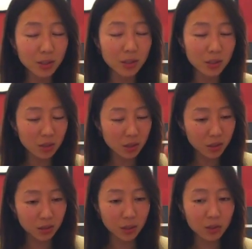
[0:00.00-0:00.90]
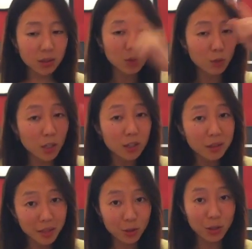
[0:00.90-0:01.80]
这其实可能是因为
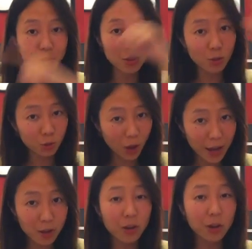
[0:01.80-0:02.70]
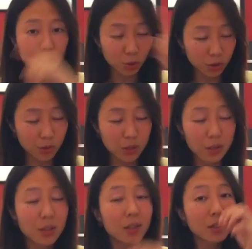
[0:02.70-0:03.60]
你人生中还有很多东
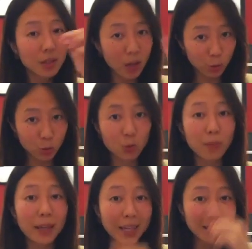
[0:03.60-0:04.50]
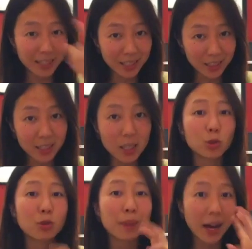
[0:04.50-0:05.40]
西要去把它清理，
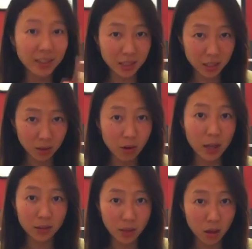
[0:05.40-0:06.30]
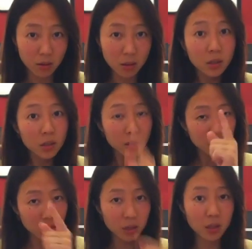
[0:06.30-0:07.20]
要去把它净化掉。
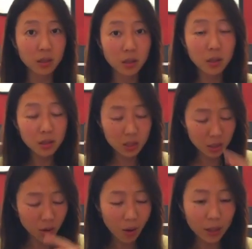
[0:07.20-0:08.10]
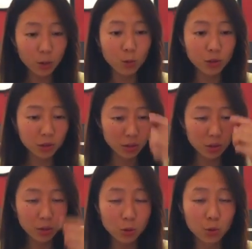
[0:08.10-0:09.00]
这个净化的过程
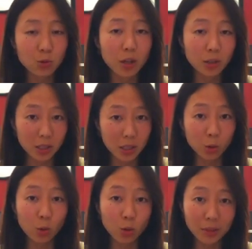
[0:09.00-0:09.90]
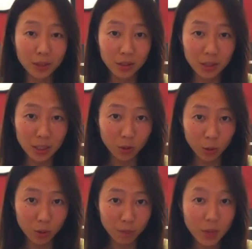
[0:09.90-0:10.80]
都需要经过我们的心
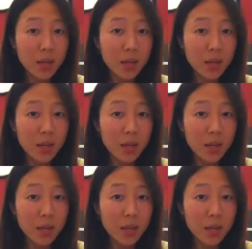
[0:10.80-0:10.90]
轮。